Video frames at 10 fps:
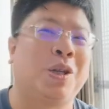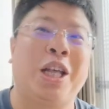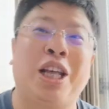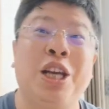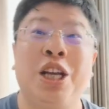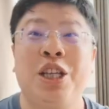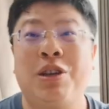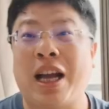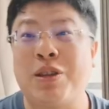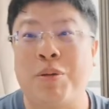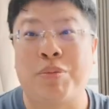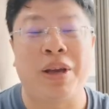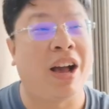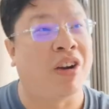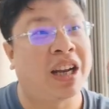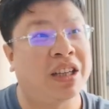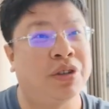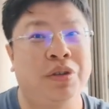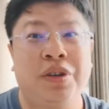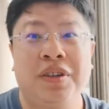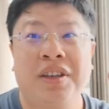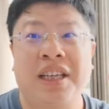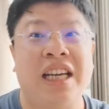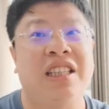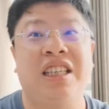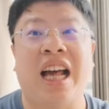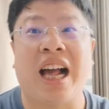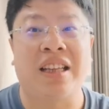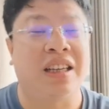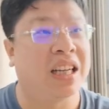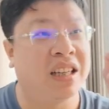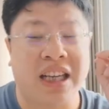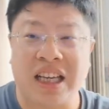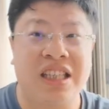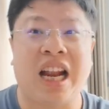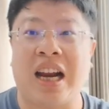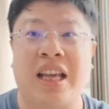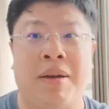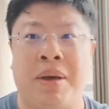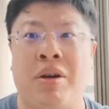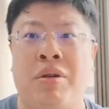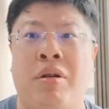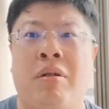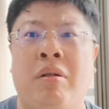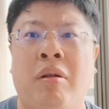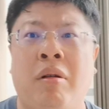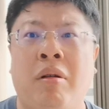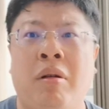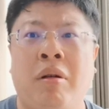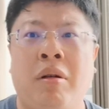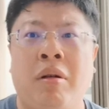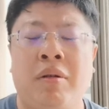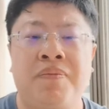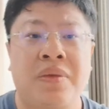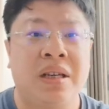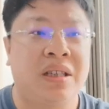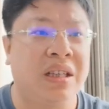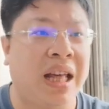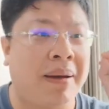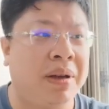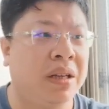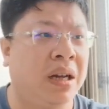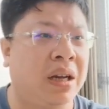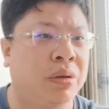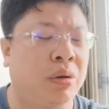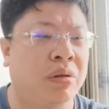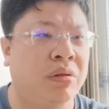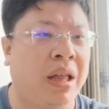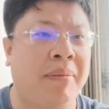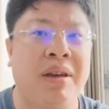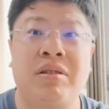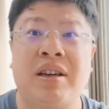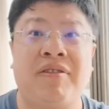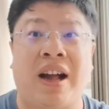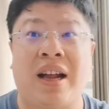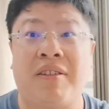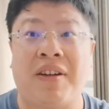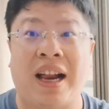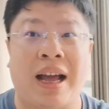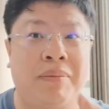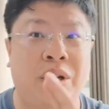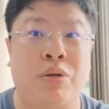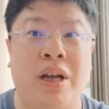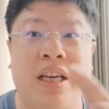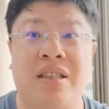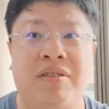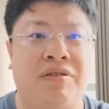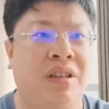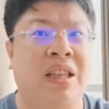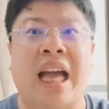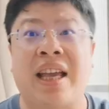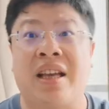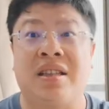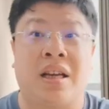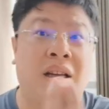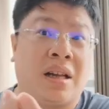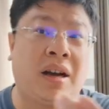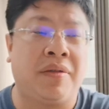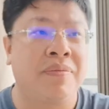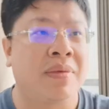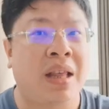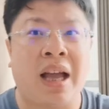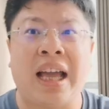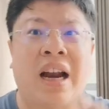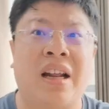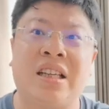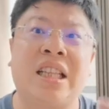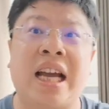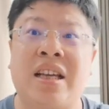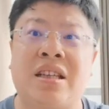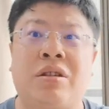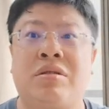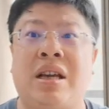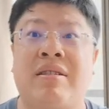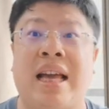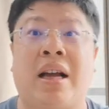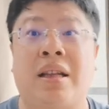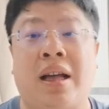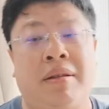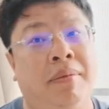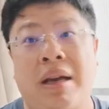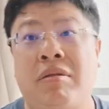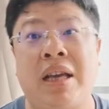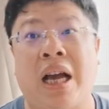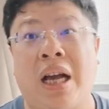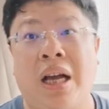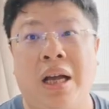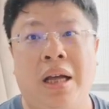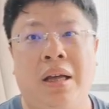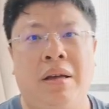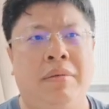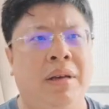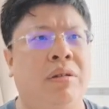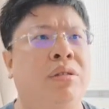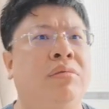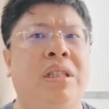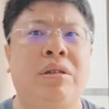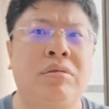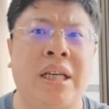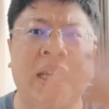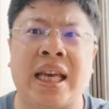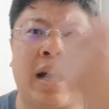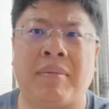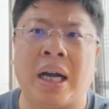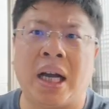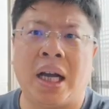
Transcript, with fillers: 所以就干脆不要了，那就给其他的，可是给其他的也没有用。甚至他们很多，因为他没有钱发发他们傀儡政府的代言人啊，他养了那些代言人都是要养的，那美国养啊，美国出出钱养嘛，